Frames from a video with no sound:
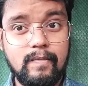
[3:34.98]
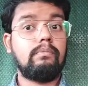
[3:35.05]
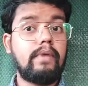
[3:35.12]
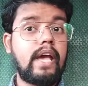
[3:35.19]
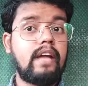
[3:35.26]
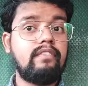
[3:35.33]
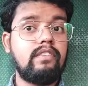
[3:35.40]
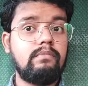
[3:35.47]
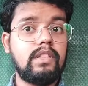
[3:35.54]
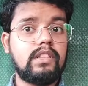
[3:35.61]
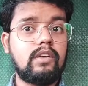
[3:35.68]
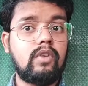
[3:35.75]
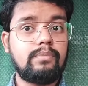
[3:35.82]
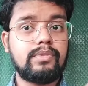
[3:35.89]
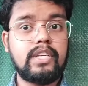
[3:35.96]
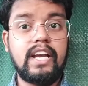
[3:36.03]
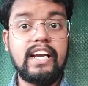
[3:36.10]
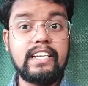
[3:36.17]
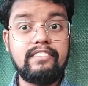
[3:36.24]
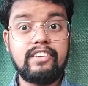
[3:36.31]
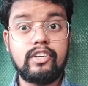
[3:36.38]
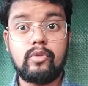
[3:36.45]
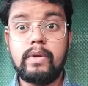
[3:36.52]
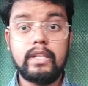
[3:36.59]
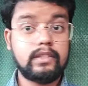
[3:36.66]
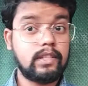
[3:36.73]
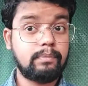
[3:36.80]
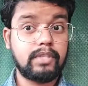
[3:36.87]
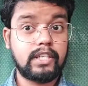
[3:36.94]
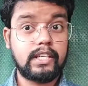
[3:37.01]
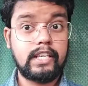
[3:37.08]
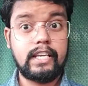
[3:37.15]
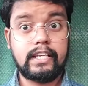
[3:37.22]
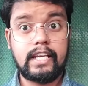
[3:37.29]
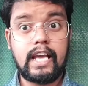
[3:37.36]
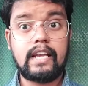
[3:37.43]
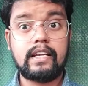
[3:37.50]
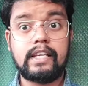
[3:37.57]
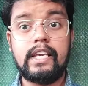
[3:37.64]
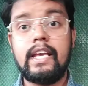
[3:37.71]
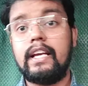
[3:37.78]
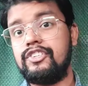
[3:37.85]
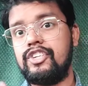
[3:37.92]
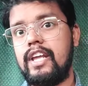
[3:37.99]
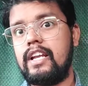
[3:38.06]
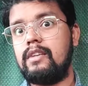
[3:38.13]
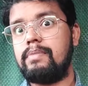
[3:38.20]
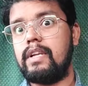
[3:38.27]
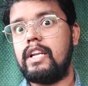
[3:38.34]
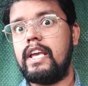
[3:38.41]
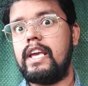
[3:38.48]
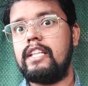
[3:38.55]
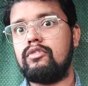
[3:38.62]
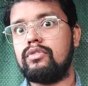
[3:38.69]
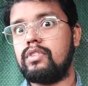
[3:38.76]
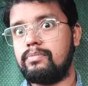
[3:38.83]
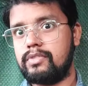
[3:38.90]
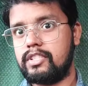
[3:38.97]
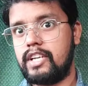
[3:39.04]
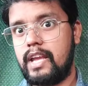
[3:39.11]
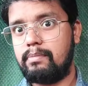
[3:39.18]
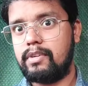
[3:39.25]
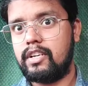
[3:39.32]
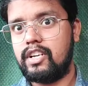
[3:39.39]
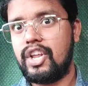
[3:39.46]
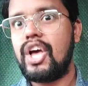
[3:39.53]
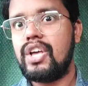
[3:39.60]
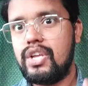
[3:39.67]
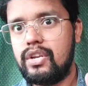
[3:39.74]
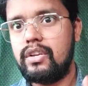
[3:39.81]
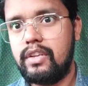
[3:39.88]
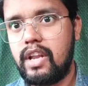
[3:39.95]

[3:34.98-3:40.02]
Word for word: तो मैं अरवी मिलता हूँ आपसे अगली वीडियो में तब तक के लिए ख्याल रखें अगर चैनल पर नए हैं तो सब्सक्राइब करना